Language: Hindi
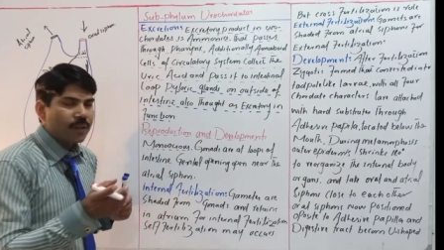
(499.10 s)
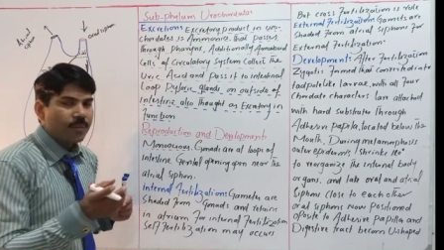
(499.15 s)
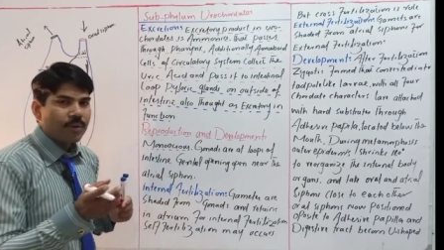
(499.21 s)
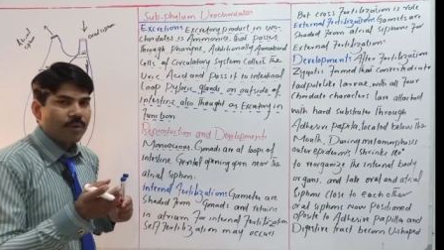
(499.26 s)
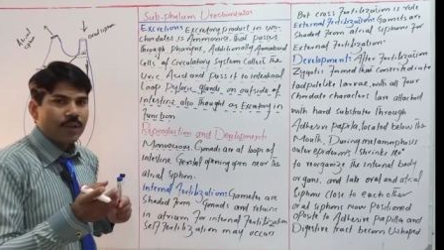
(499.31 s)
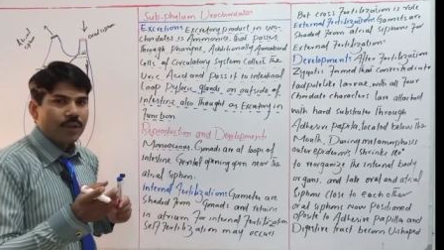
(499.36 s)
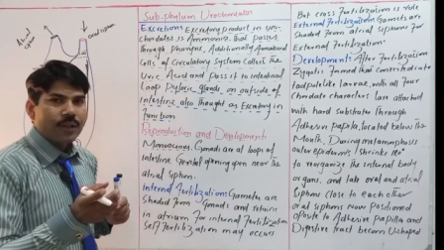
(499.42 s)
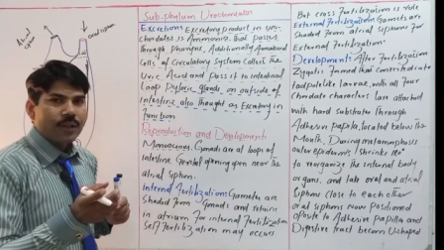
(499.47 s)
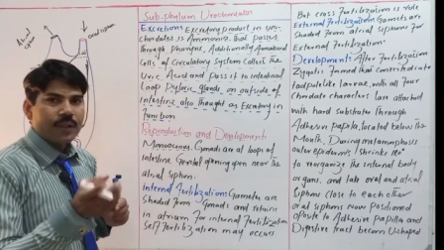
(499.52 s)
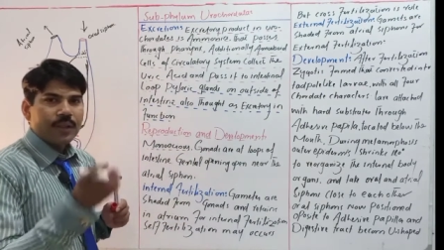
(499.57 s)

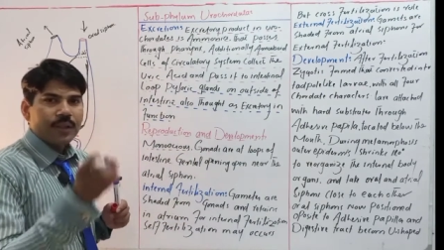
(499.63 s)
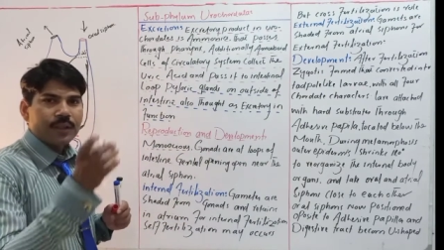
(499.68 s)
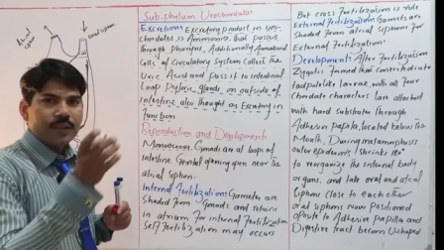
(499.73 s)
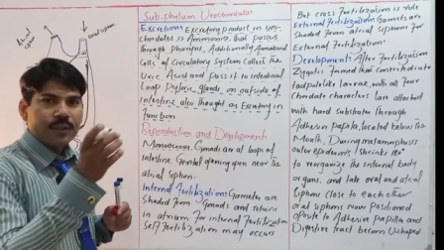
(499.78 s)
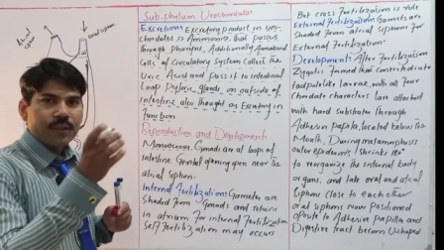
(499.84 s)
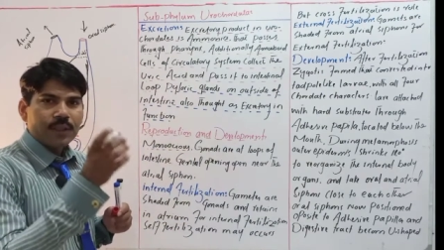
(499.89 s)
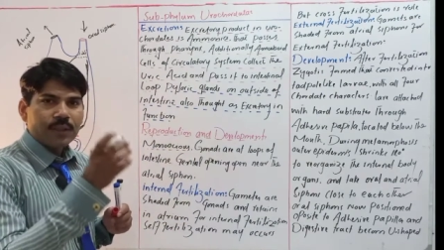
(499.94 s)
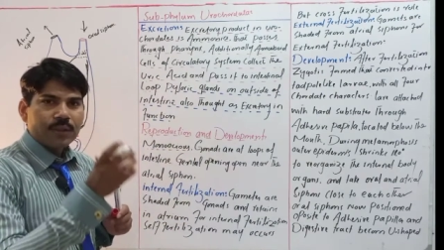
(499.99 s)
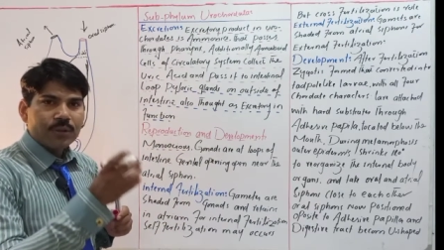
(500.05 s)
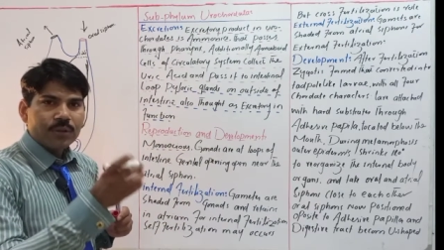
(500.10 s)
बॉडी के
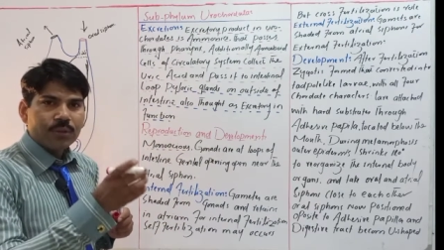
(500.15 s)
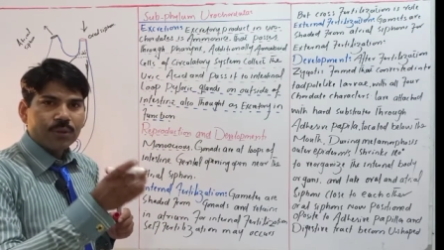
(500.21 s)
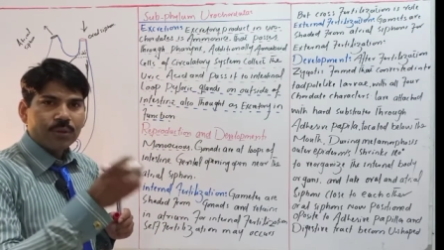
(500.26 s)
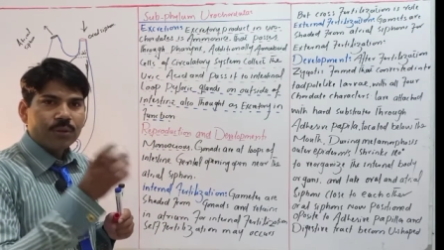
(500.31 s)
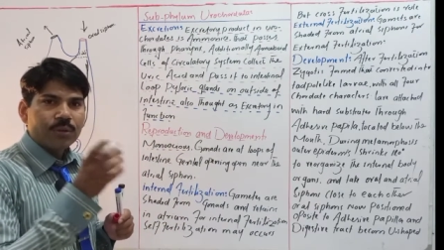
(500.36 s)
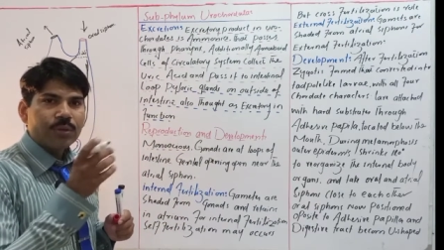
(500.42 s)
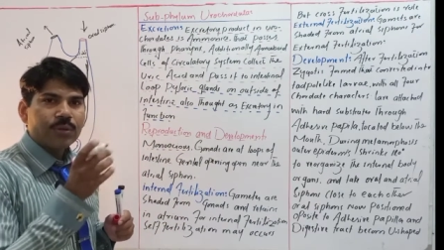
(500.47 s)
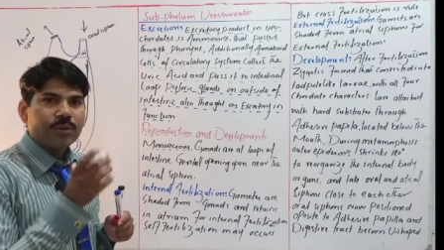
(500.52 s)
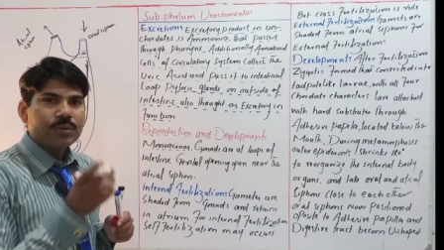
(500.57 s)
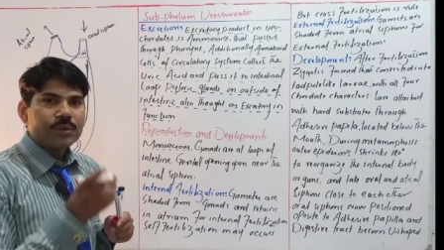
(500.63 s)
अंदर
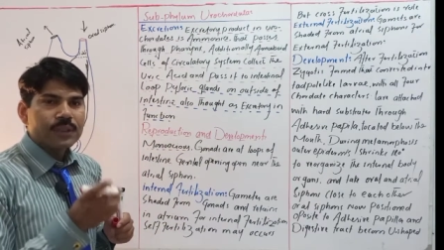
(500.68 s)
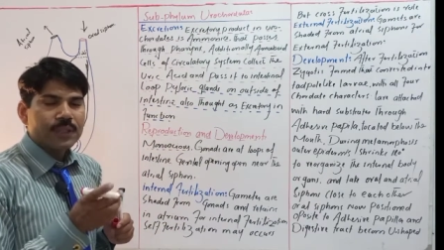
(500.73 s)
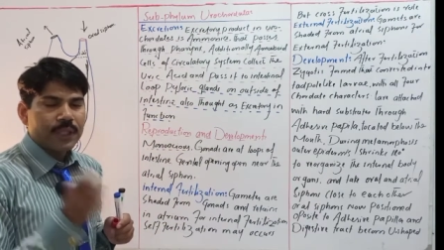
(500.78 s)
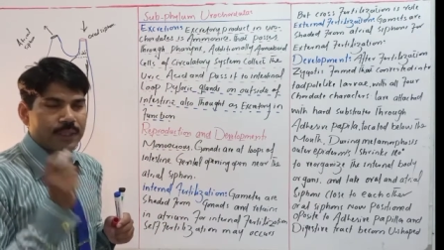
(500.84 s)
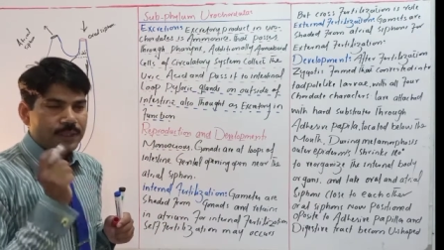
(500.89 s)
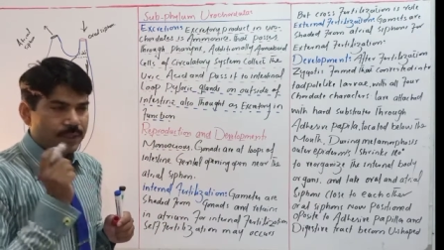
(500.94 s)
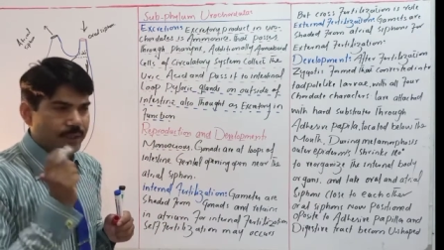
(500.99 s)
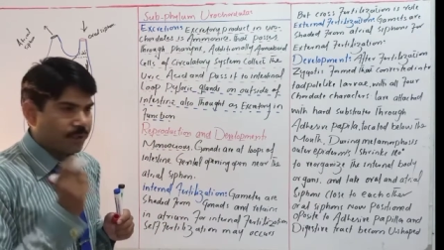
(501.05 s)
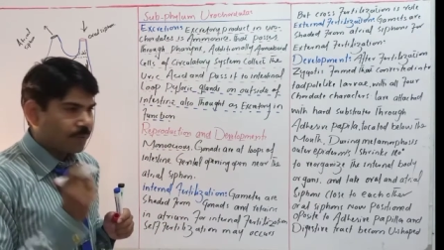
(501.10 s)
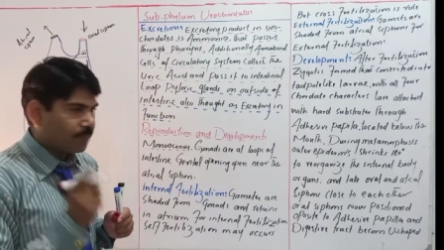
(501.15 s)
दोनों
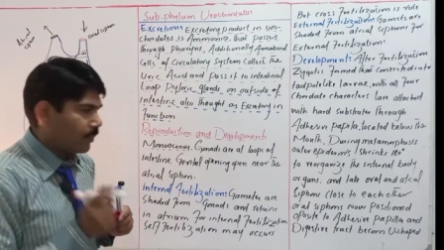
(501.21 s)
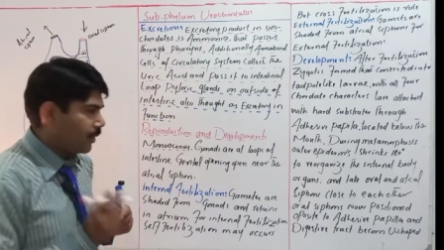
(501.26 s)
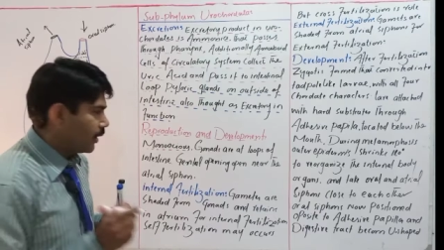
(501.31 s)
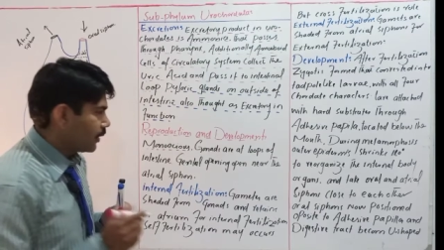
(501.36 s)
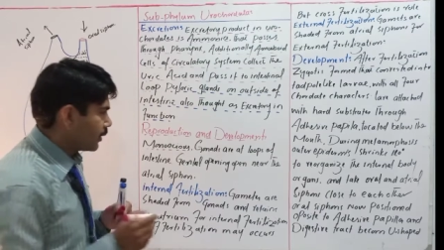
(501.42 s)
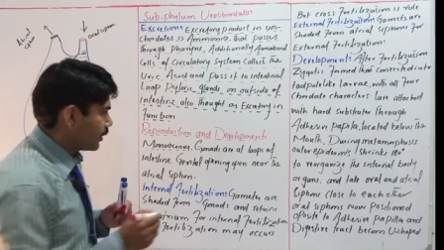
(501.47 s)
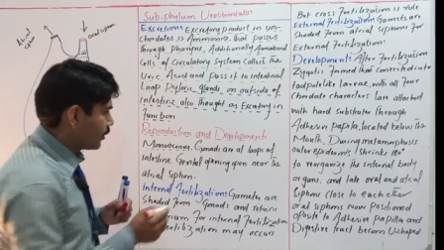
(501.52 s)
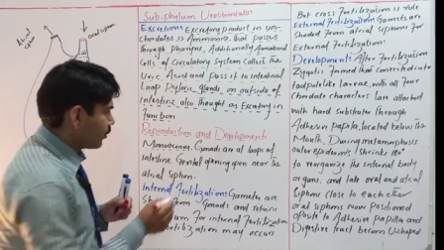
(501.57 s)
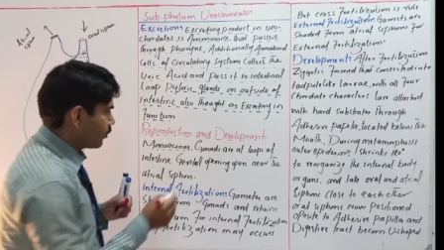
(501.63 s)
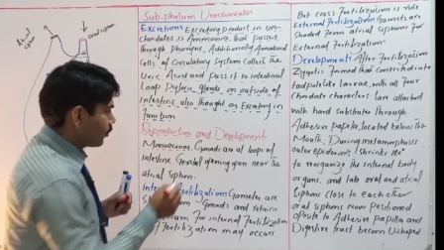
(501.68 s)
सेक्सेस
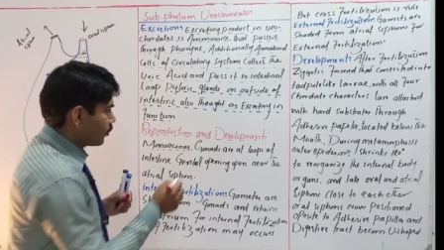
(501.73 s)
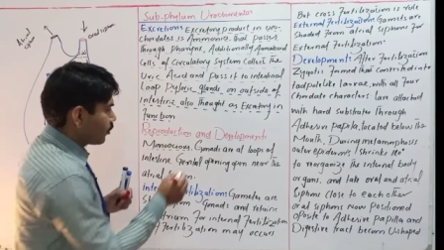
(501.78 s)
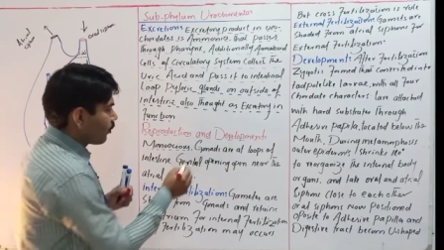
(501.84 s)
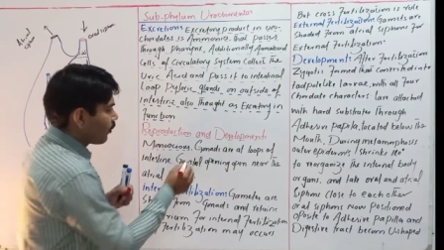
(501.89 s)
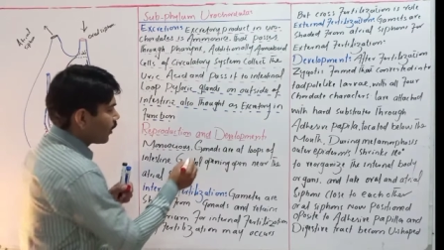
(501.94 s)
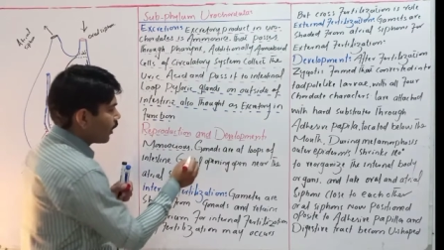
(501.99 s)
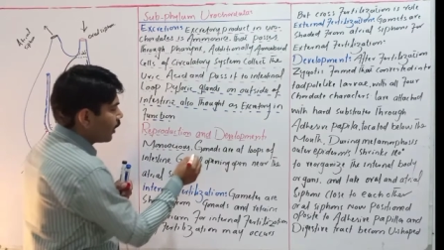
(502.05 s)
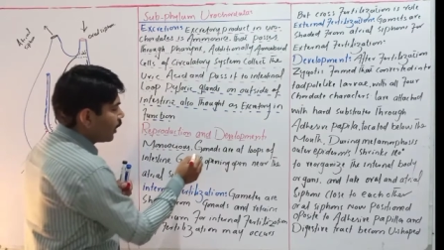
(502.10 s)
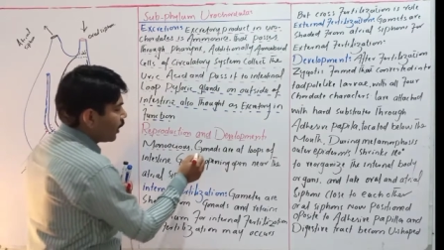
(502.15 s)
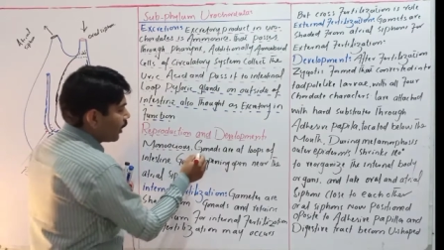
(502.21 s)
प्रेजेंट हों
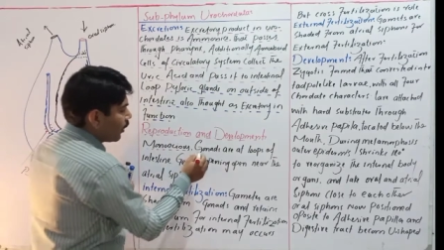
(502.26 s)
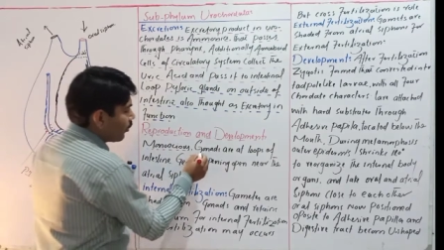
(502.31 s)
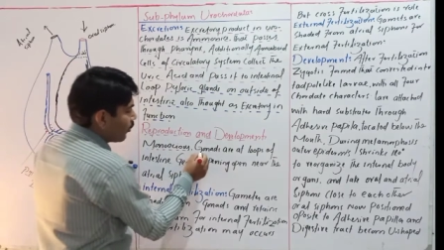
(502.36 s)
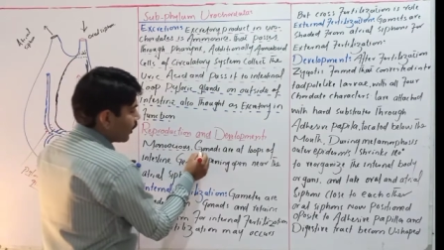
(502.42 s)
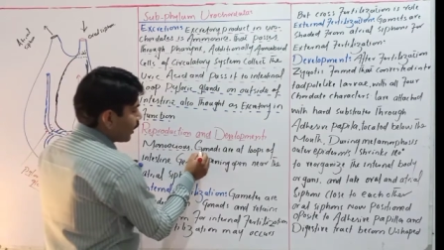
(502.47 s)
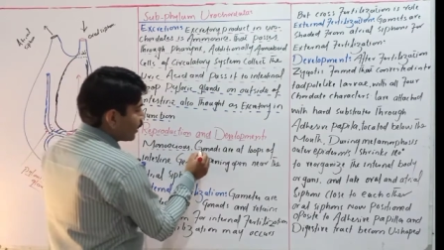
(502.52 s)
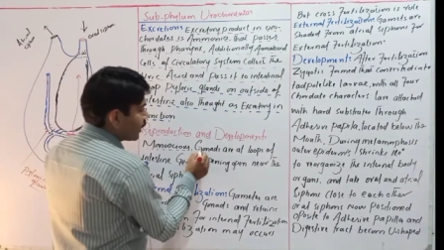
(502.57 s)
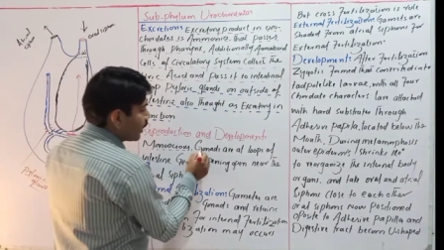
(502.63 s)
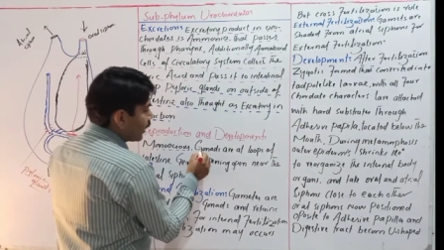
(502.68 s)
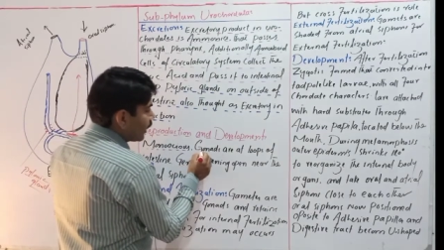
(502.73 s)
वो
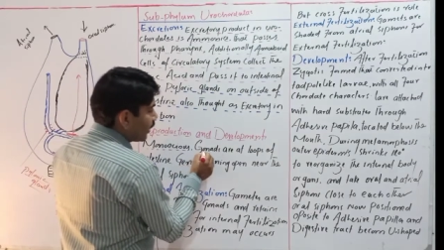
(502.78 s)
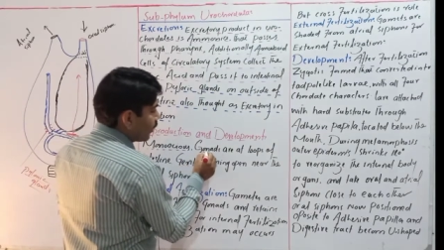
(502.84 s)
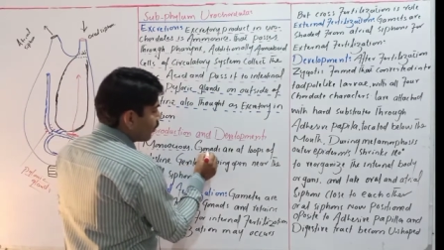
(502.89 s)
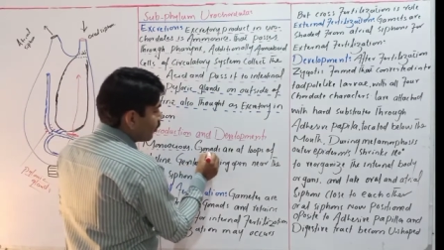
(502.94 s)
कहता है कि